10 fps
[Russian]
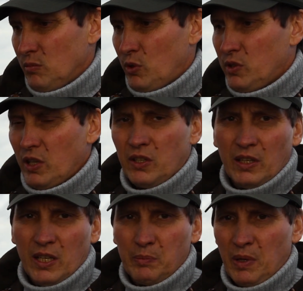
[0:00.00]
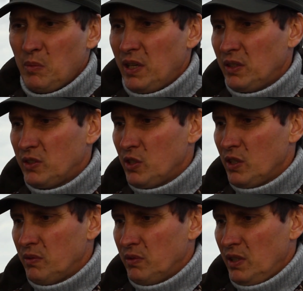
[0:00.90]
можно сказать, класс приманок
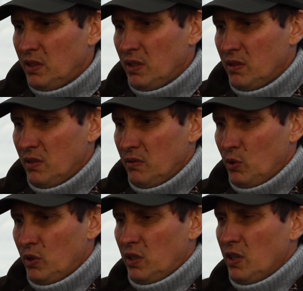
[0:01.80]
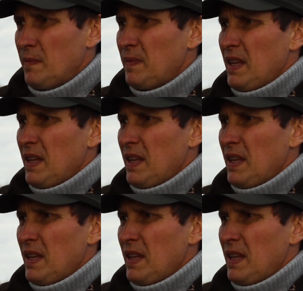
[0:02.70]
дживов. Это все-таки